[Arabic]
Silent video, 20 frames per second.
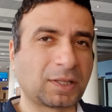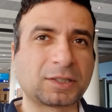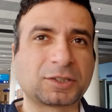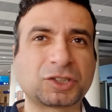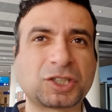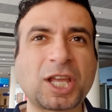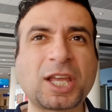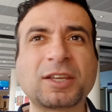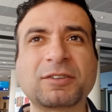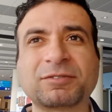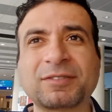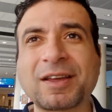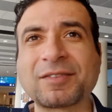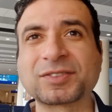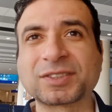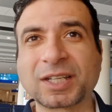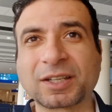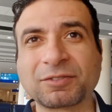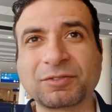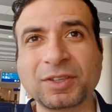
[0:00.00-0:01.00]
شايف
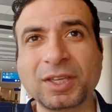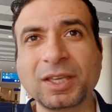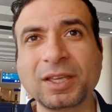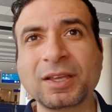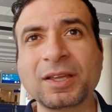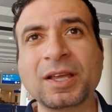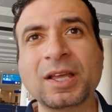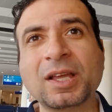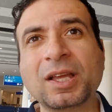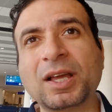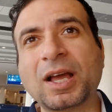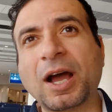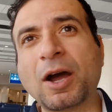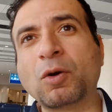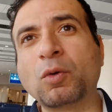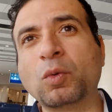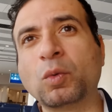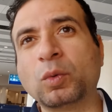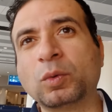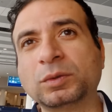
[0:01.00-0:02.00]
نفسك فيه
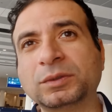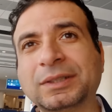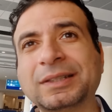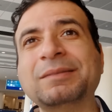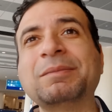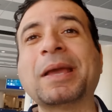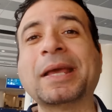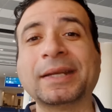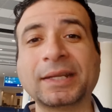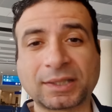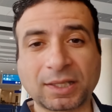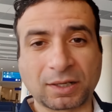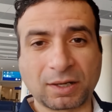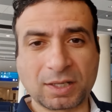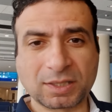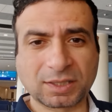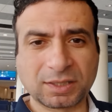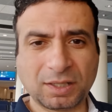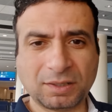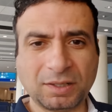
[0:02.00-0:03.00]
او دي مهنتك
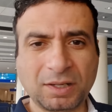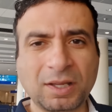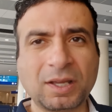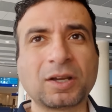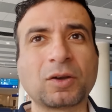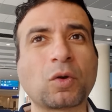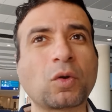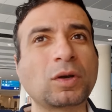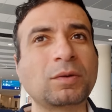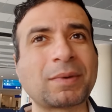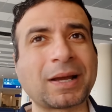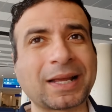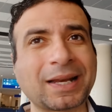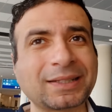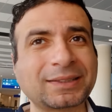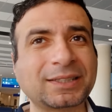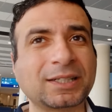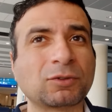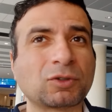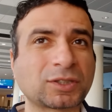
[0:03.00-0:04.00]
اصلا كل
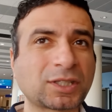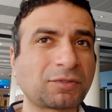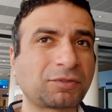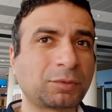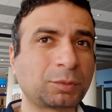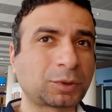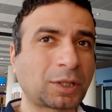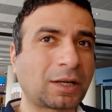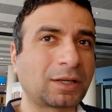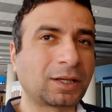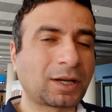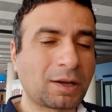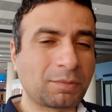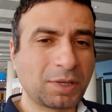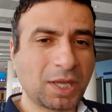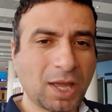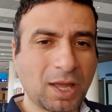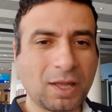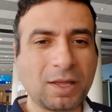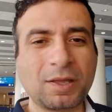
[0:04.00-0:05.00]
المجالات دي الوظائف المتعلقه
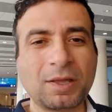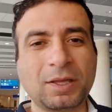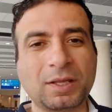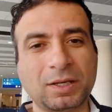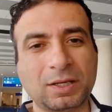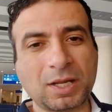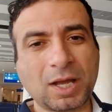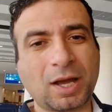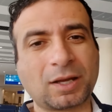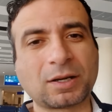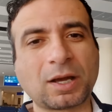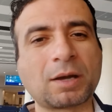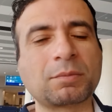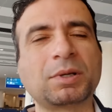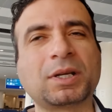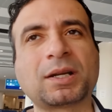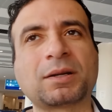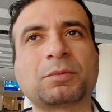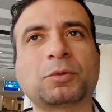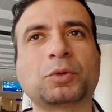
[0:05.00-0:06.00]
بيها ليها علاقه
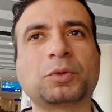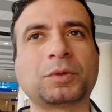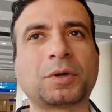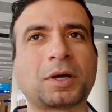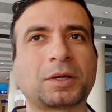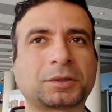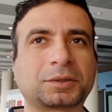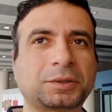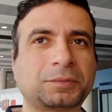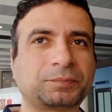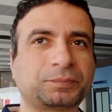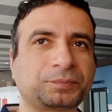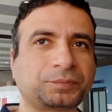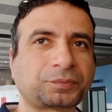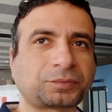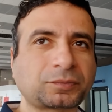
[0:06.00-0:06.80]
باللي انا بقوله النهارده